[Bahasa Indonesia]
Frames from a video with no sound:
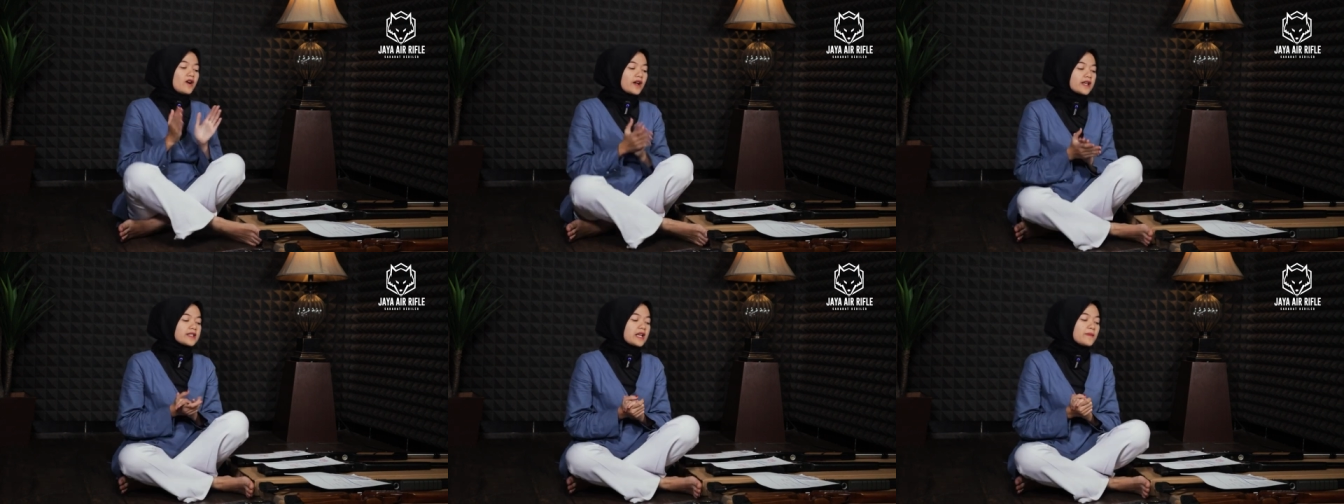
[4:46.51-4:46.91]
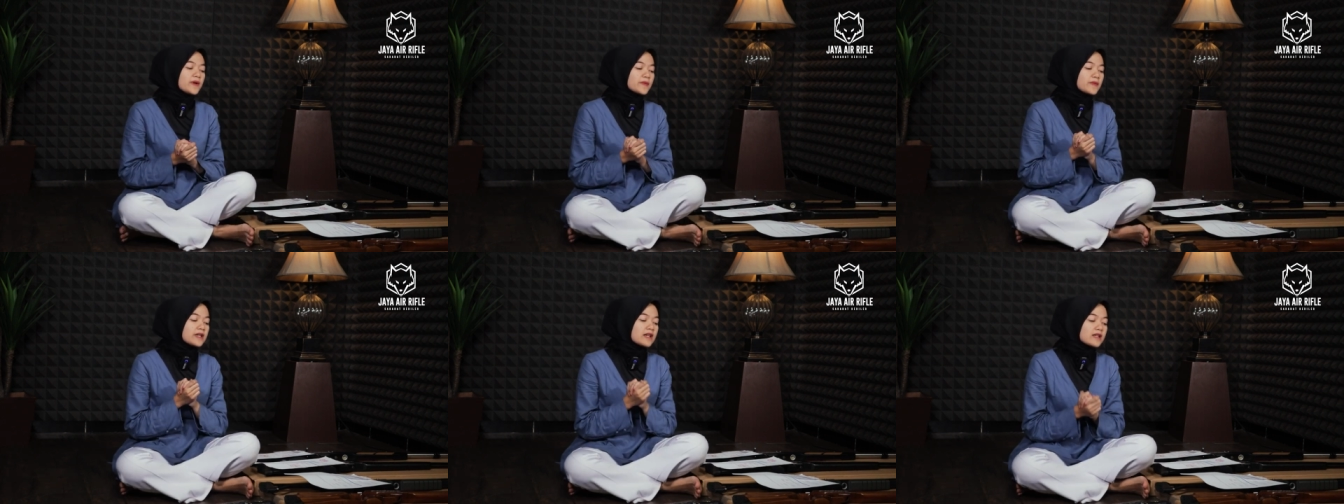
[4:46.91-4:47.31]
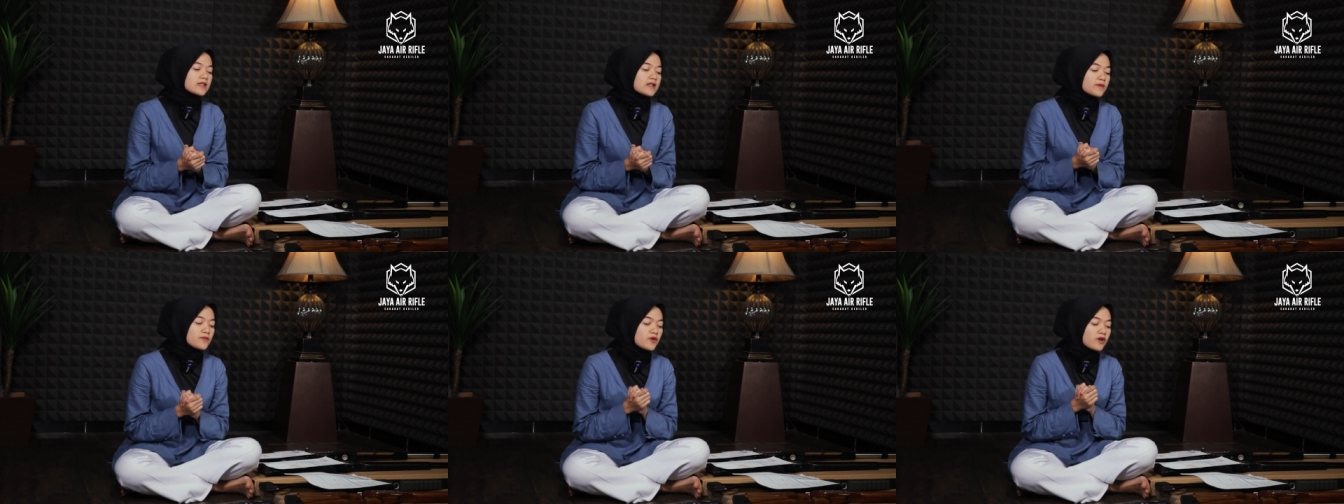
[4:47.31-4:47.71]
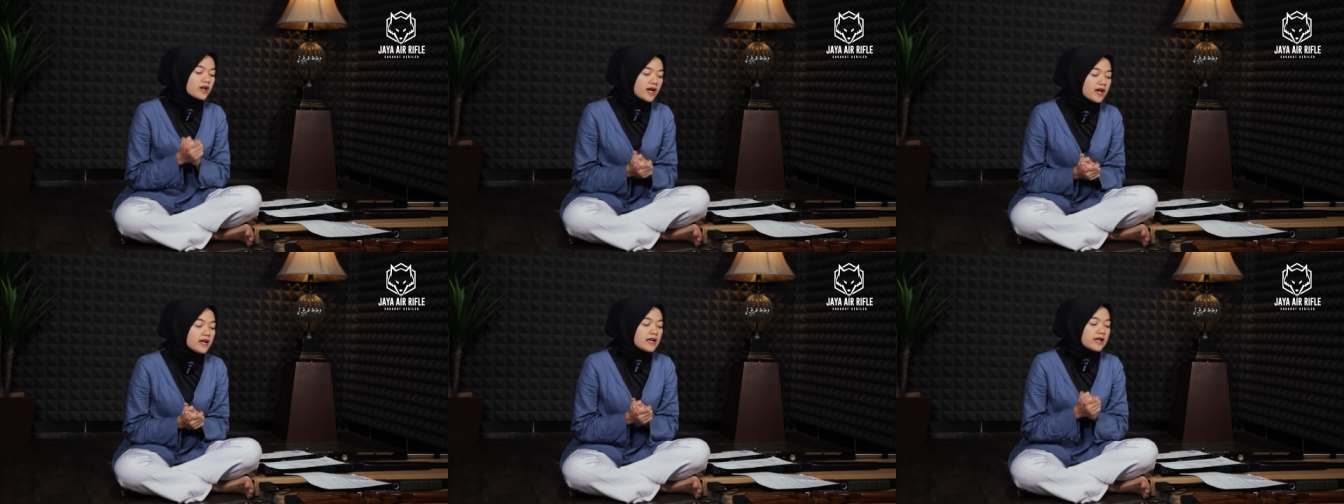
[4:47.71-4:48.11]
Oke sahabat bediler
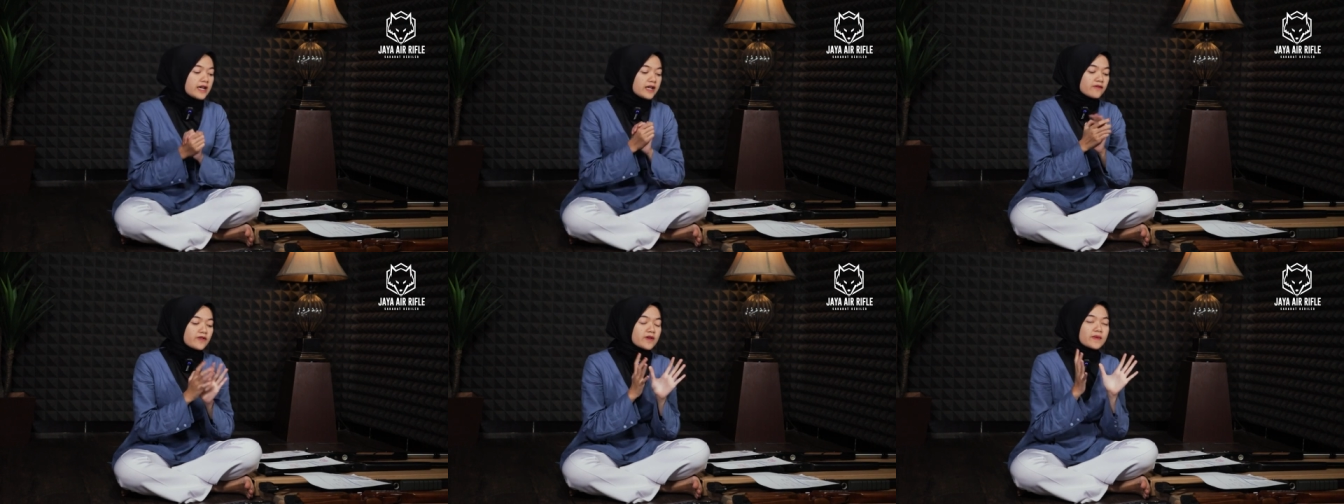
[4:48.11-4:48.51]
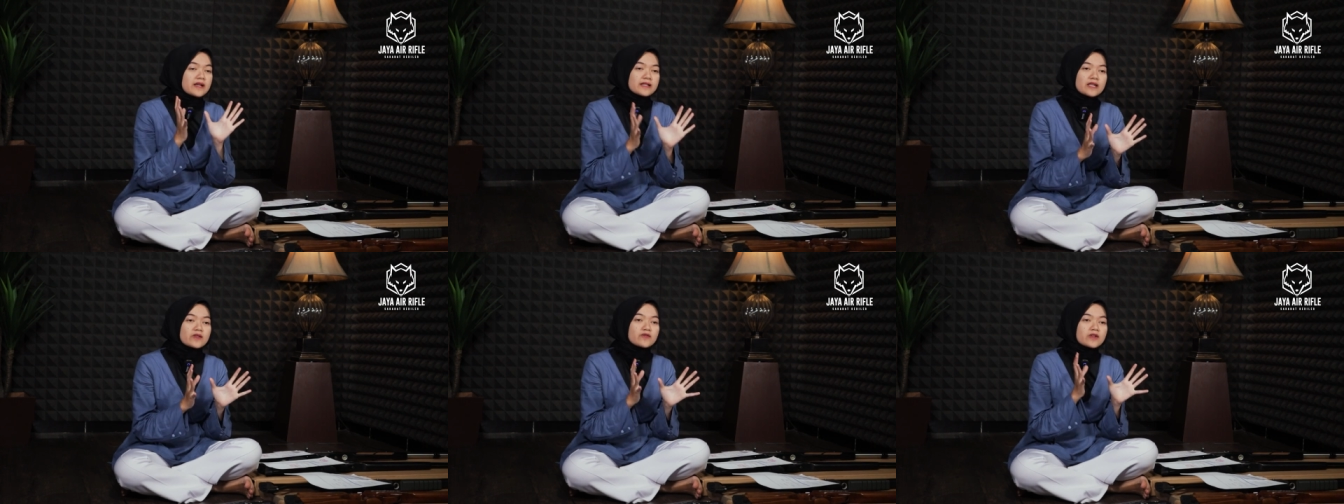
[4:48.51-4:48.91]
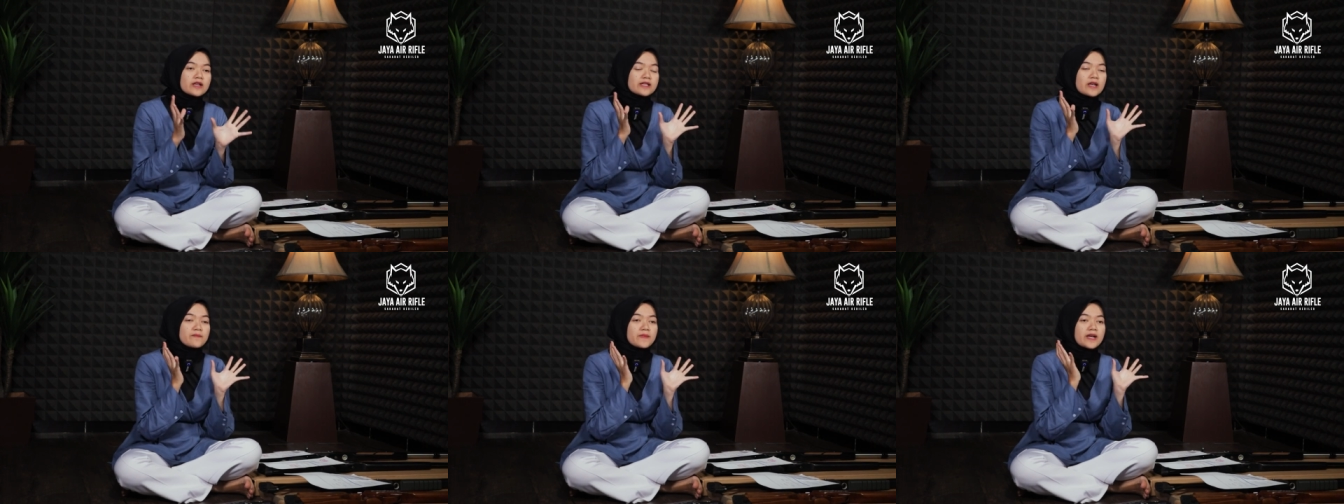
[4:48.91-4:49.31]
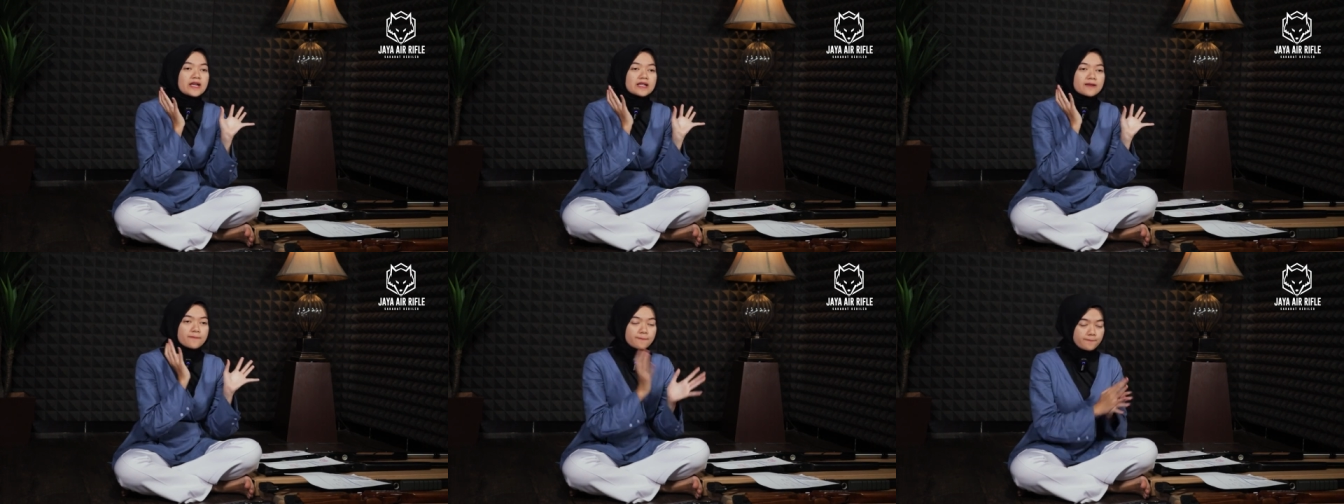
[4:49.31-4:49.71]
semoga informasi sudah
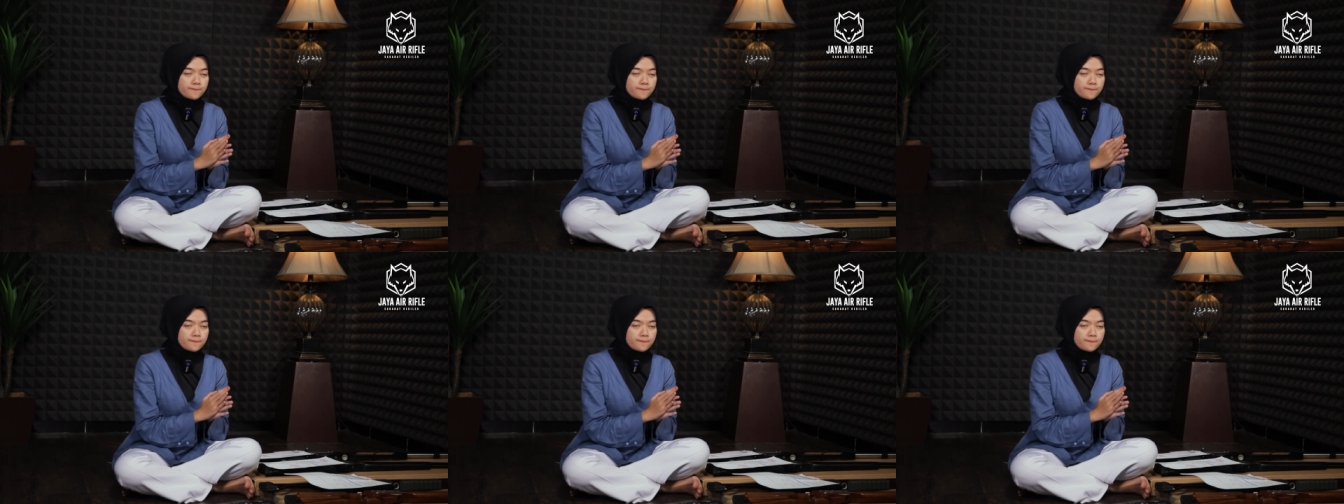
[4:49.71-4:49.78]
sampai.